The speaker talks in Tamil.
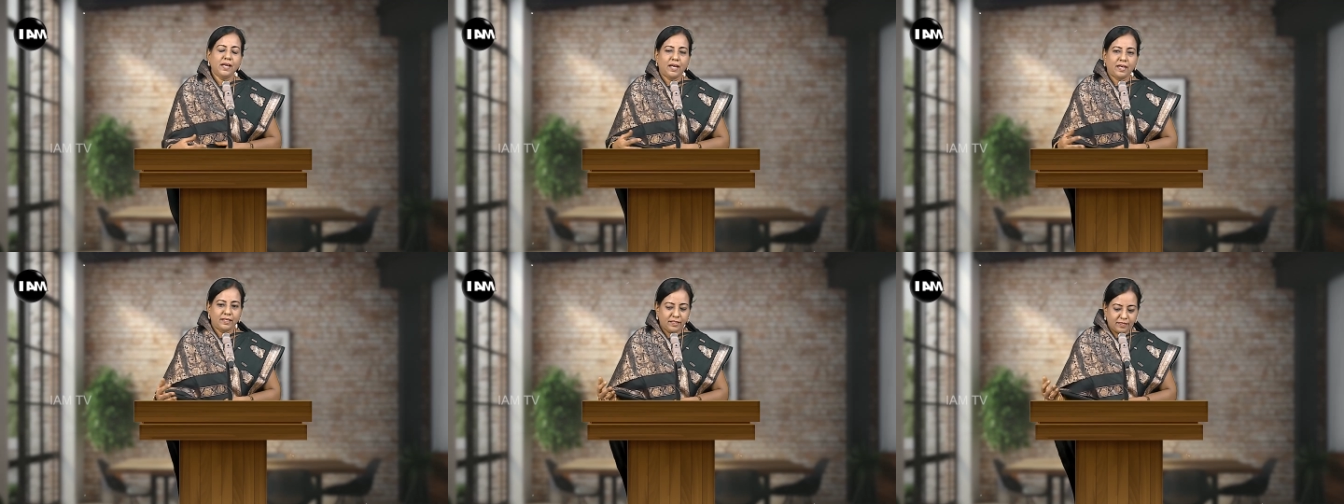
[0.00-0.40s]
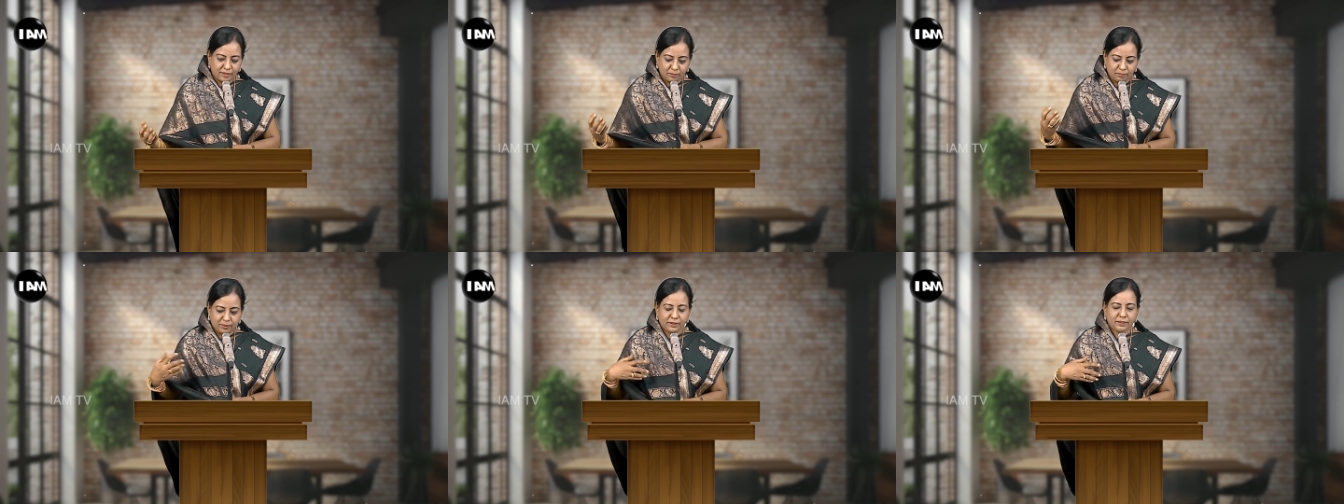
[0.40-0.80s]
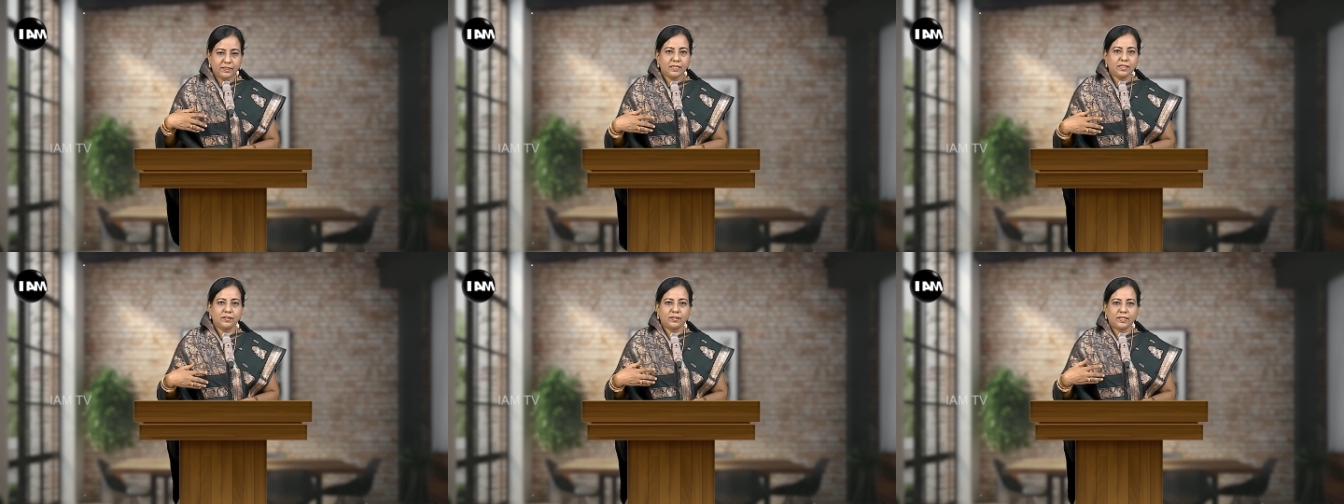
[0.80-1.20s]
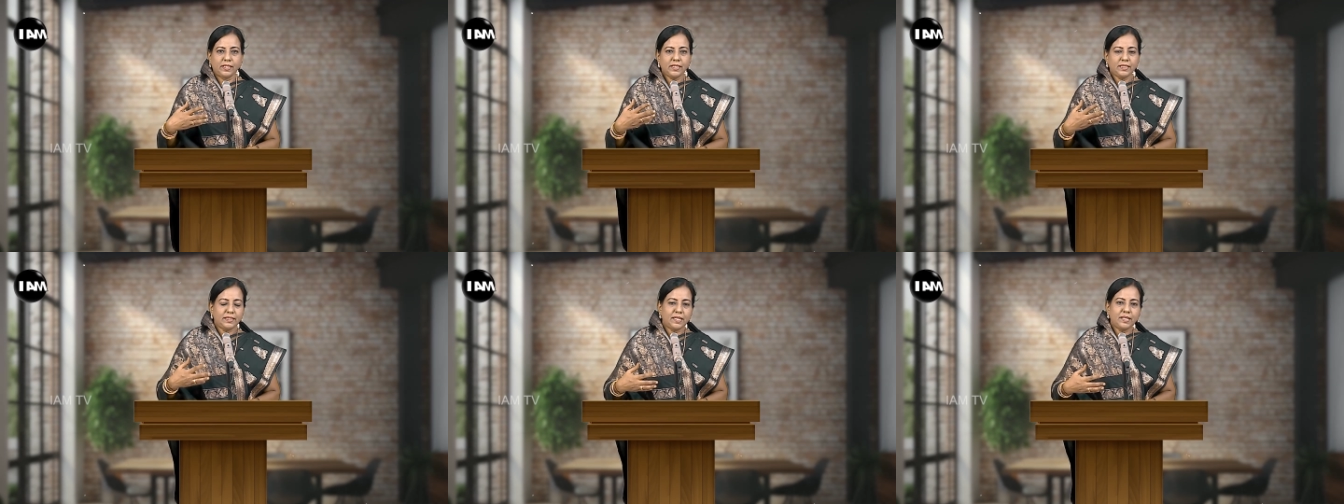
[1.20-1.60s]
ஆனால் இதை பற்றியோட
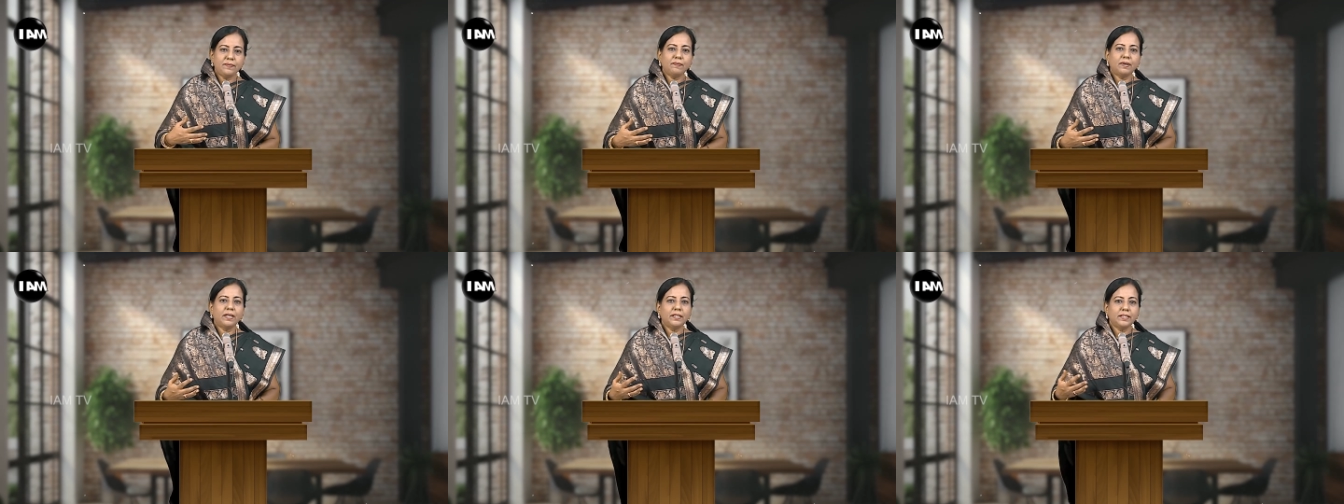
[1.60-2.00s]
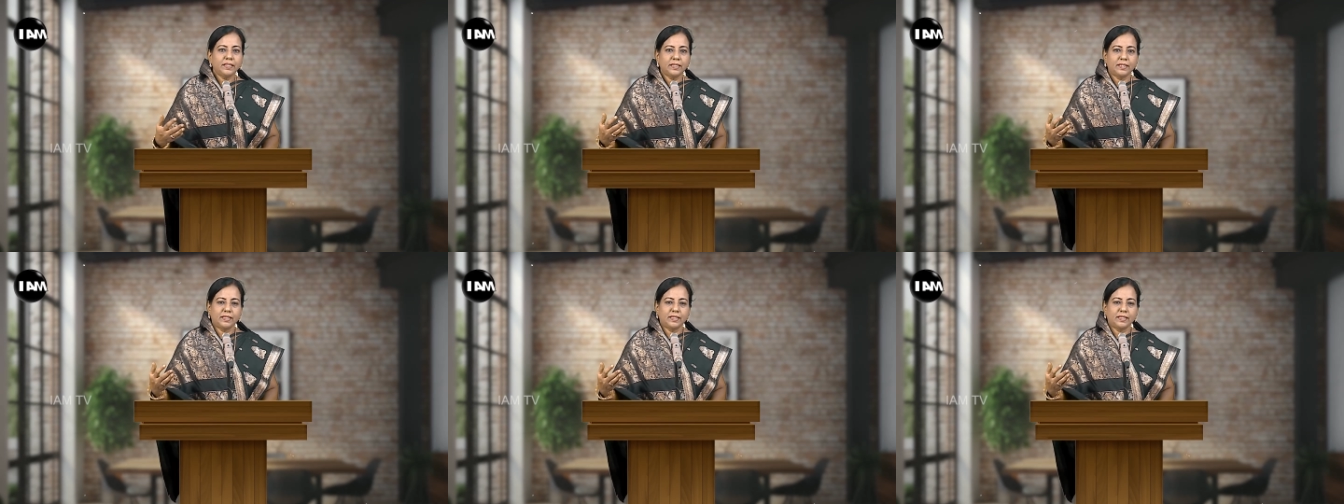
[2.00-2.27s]
தெளிவான